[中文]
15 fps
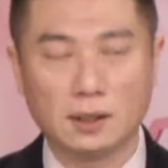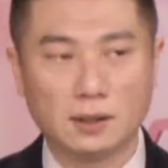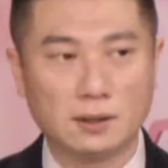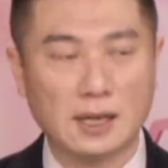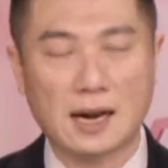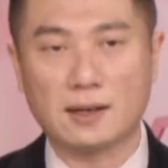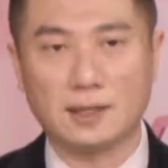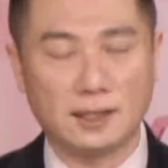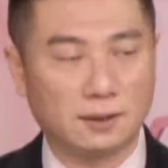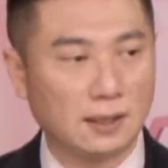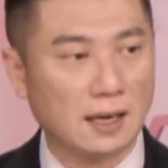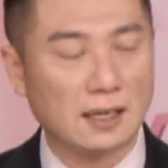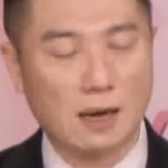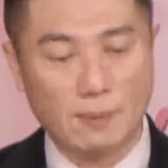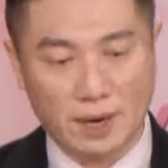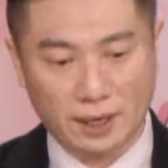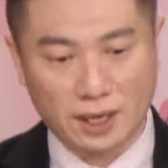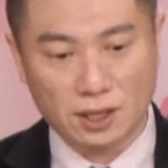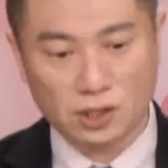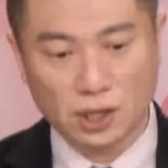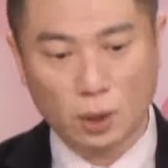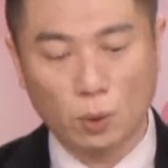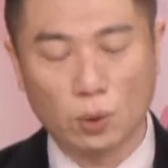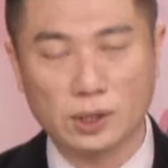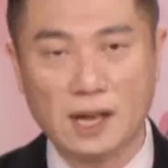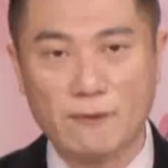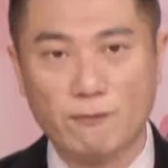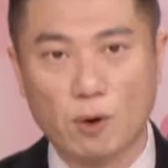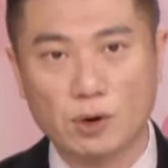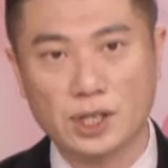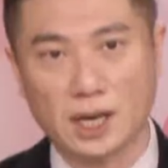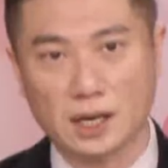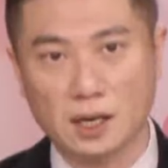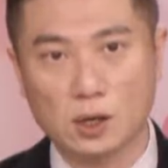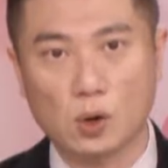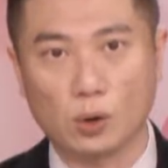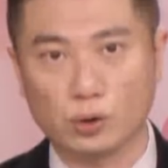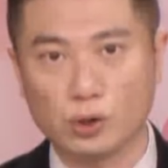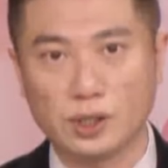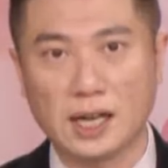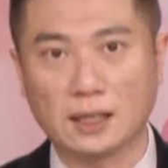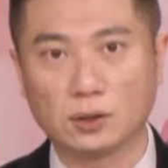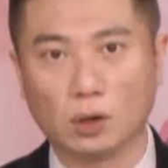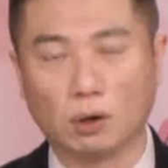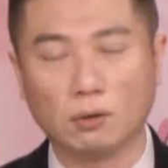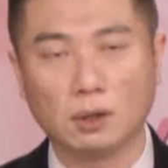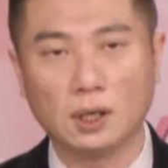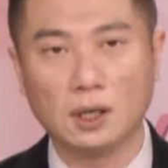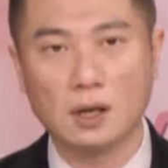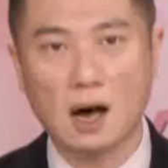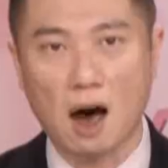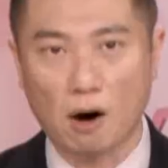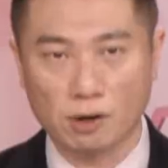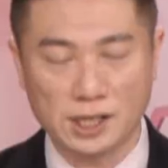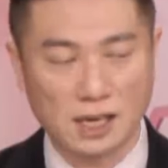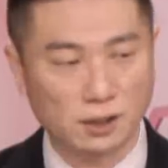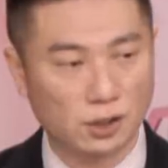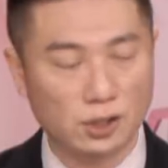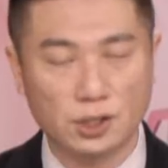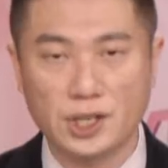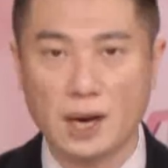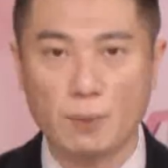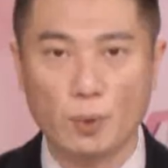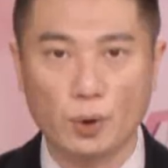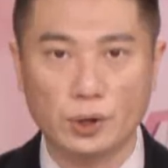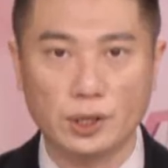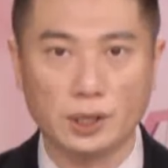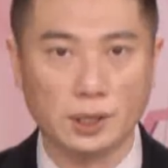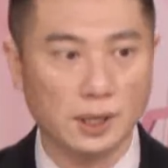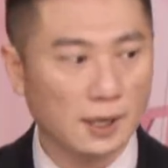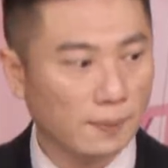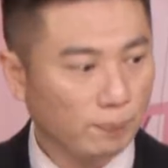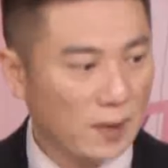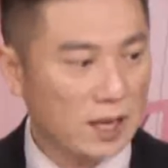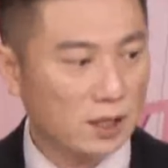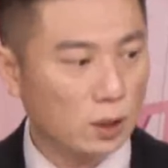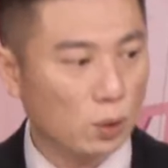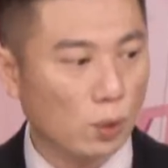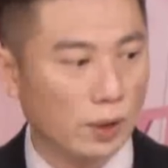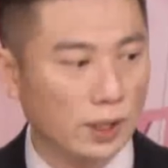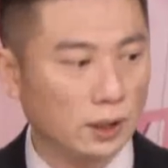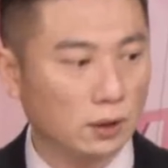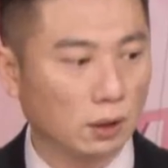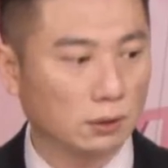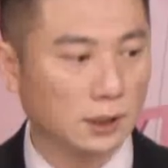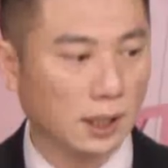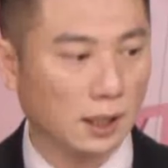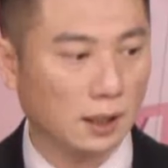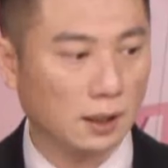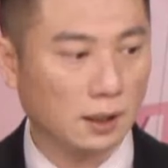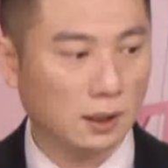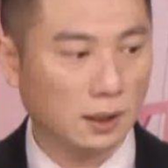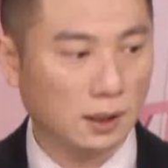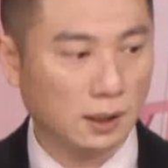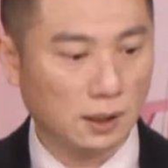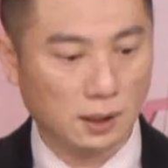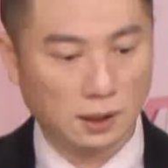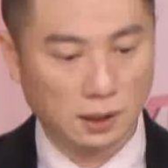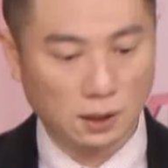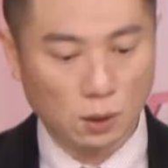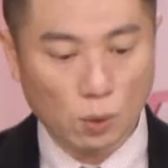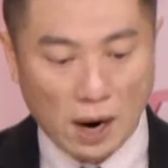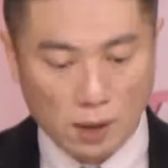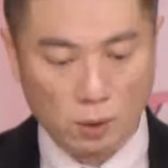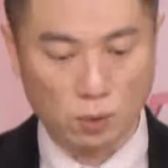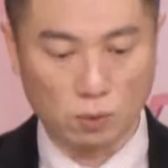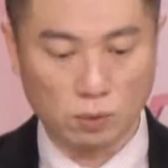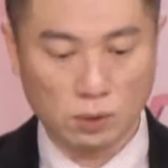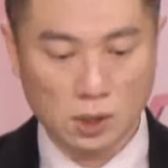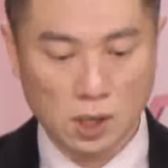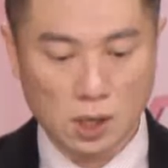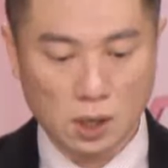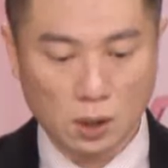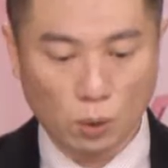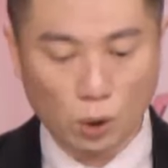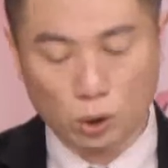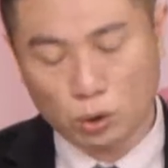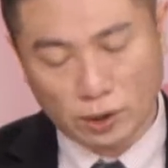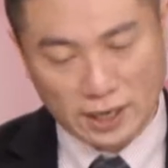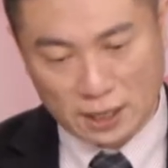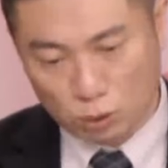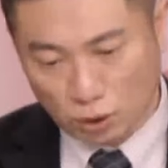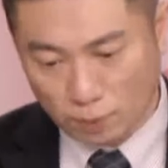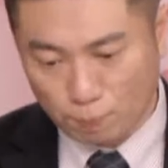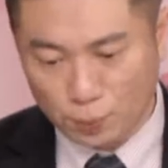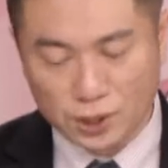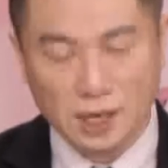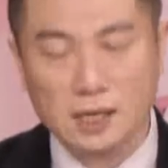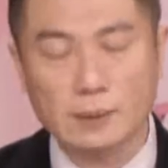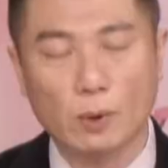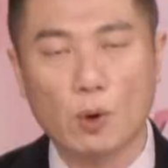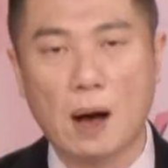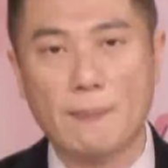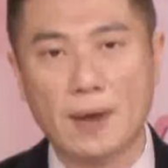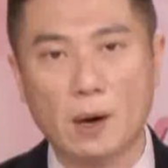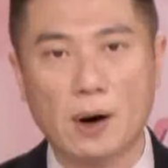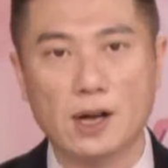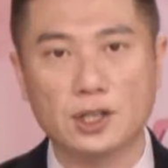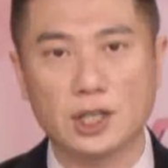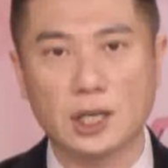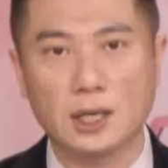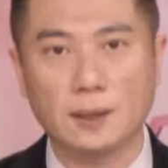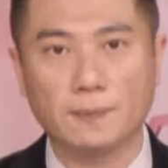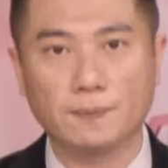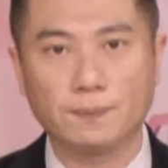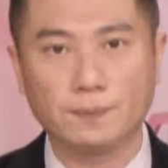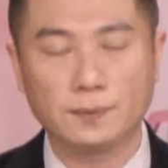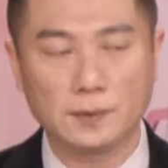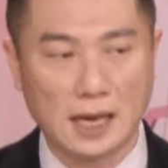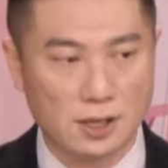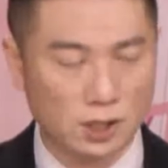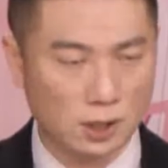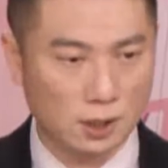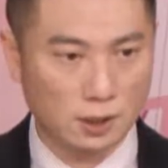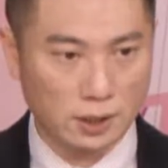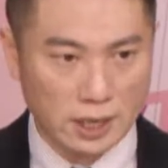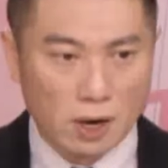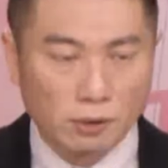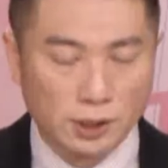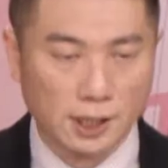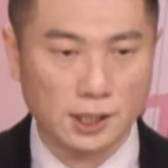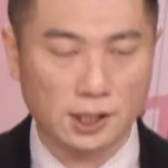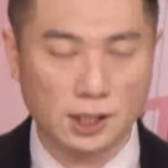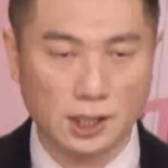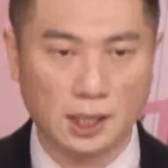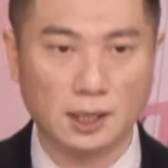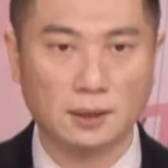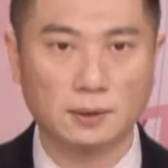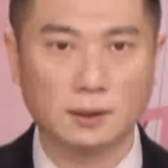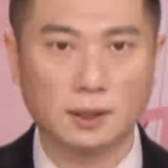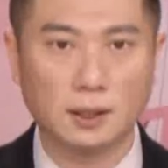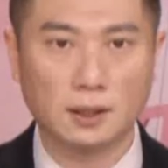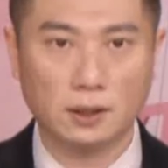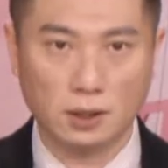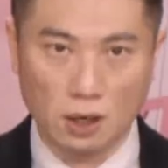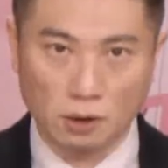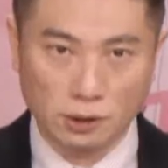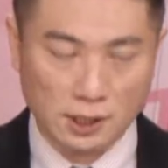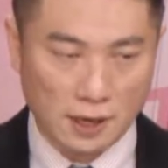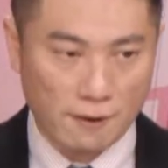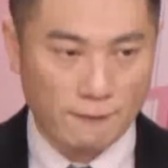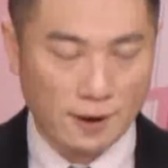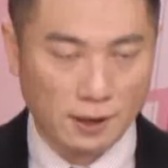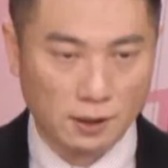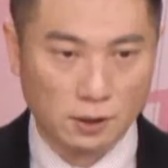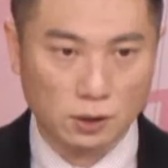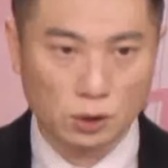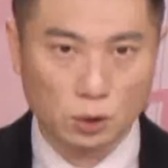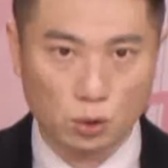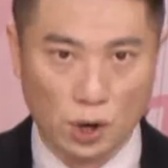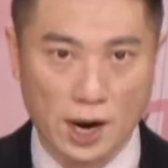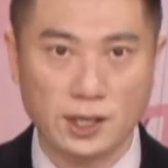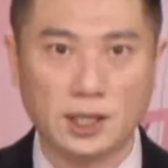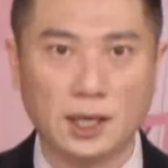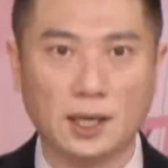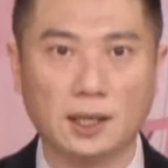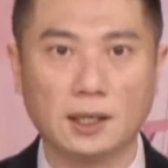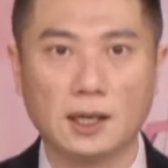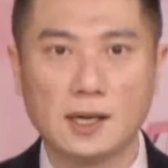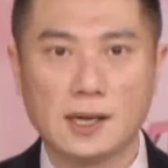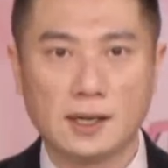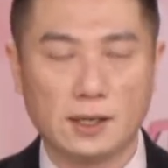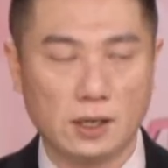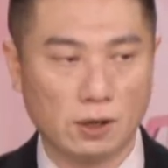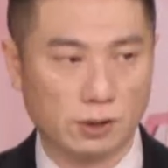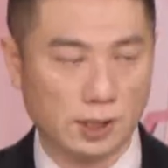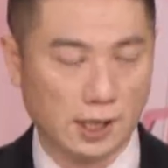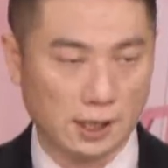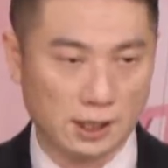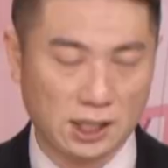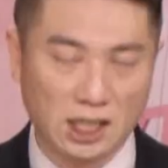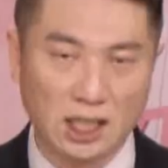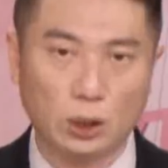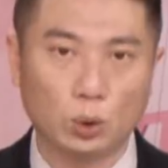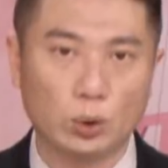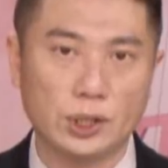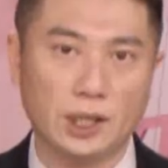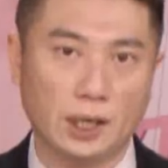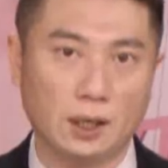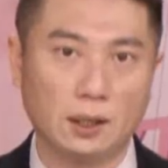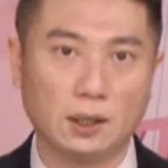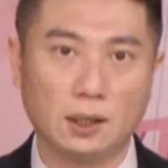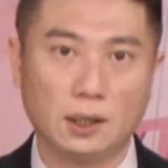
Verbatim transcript: 那你当然每天生活在风险跟恐惧当中，好像世界末日。但是如果你懂得换股，或者说你说不知道怎么换没关系，但是你有这个心，你有这一份决心，你有这个企图心，